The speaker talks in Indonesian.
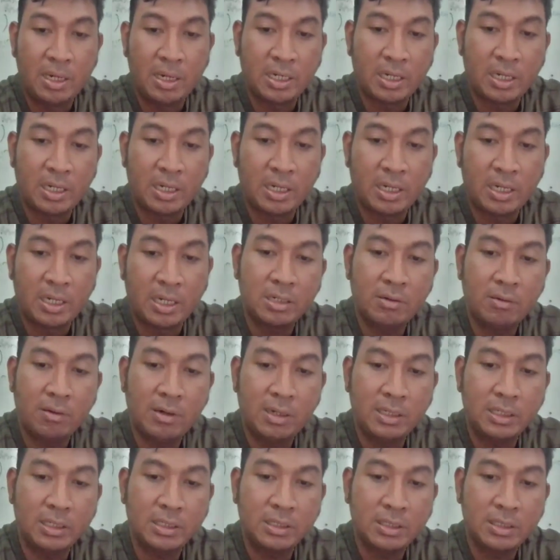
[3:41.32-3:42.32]
bagaimana
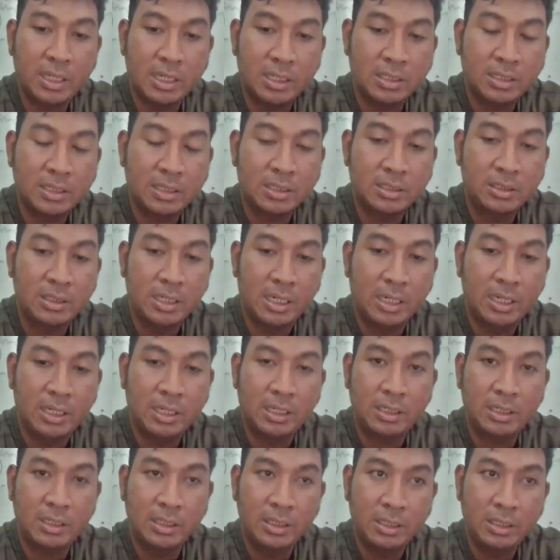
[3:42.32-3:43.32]
kualitas
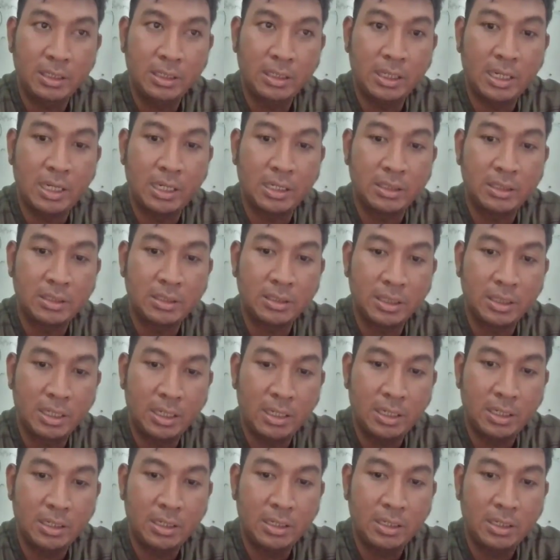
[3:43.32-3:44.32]
dari
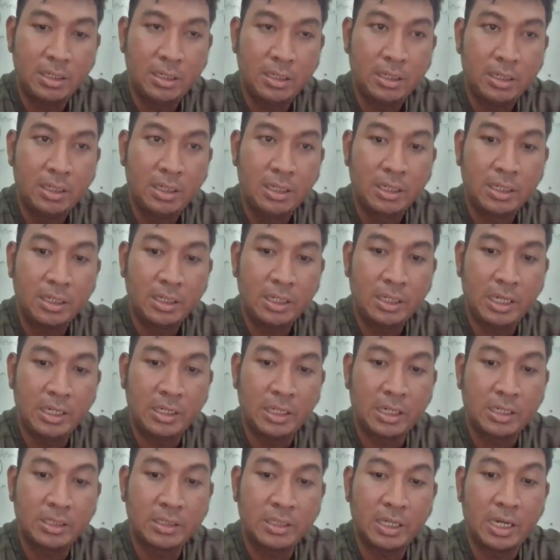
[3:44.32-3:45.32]
hasil
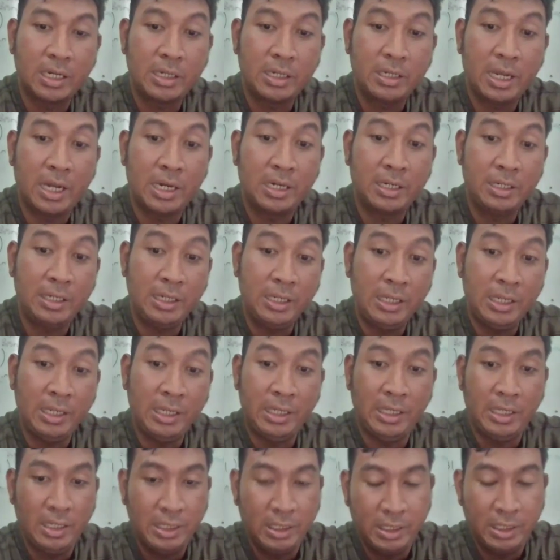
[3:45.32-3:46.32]
kinerja dari
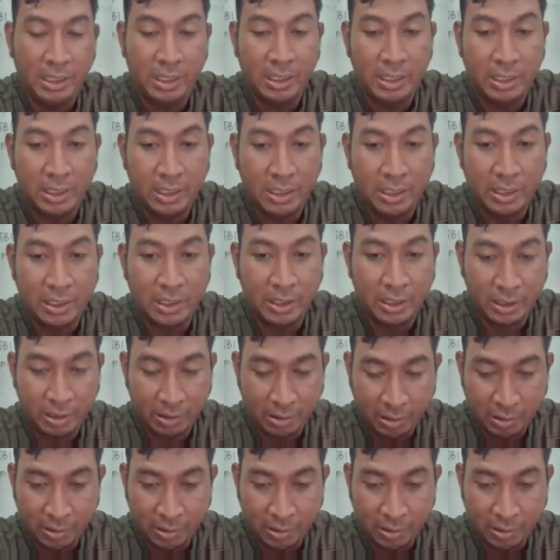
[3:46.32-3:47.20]
adik nah,